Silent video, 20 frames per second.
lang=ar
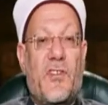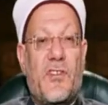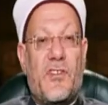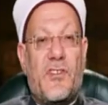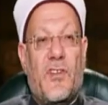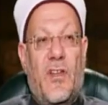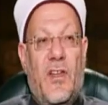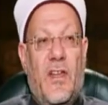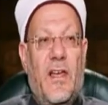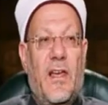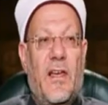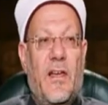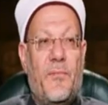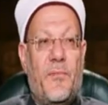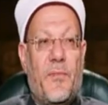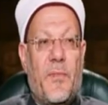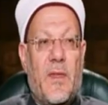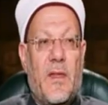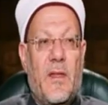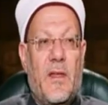الصلاة
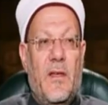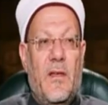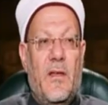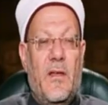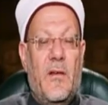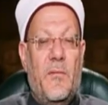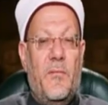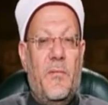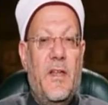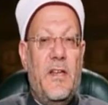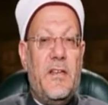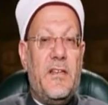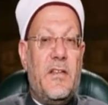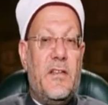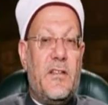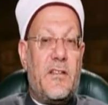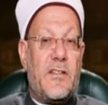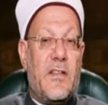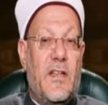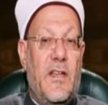نجد
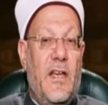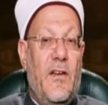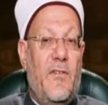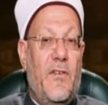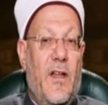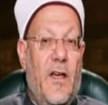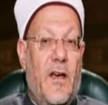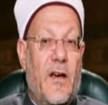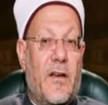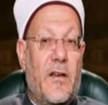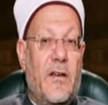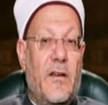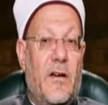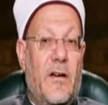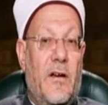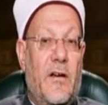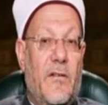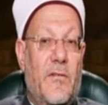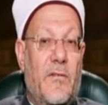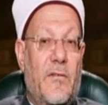الصلاة في
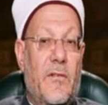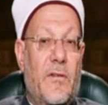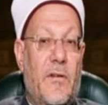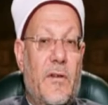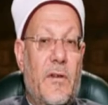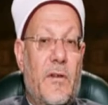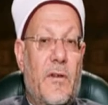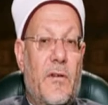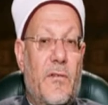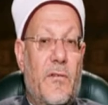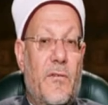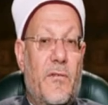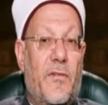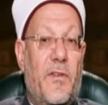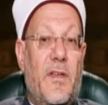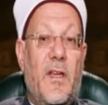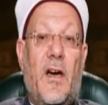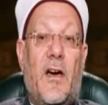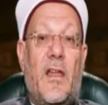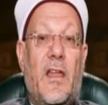الحقيقة
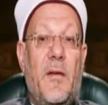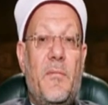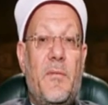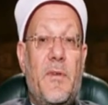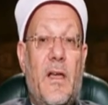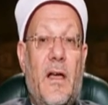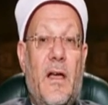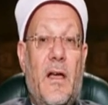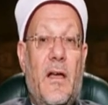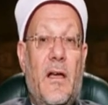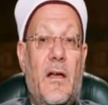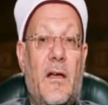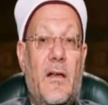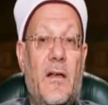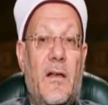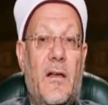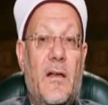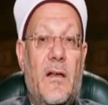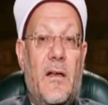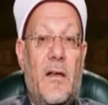في أغلبها
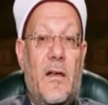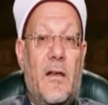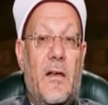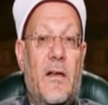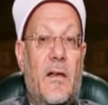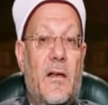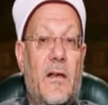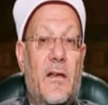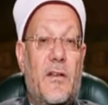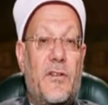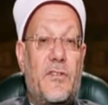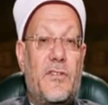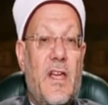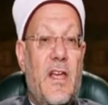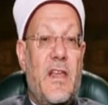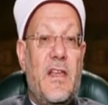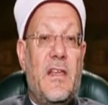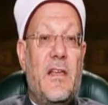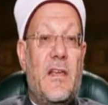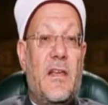آه،
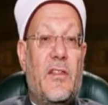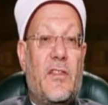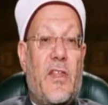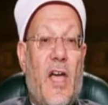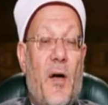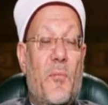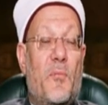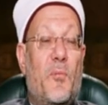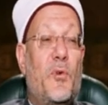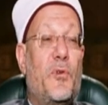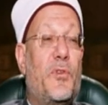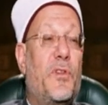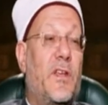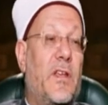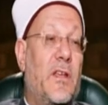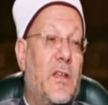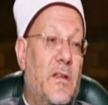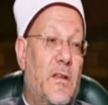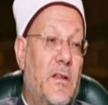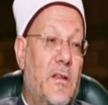شيء تعبدي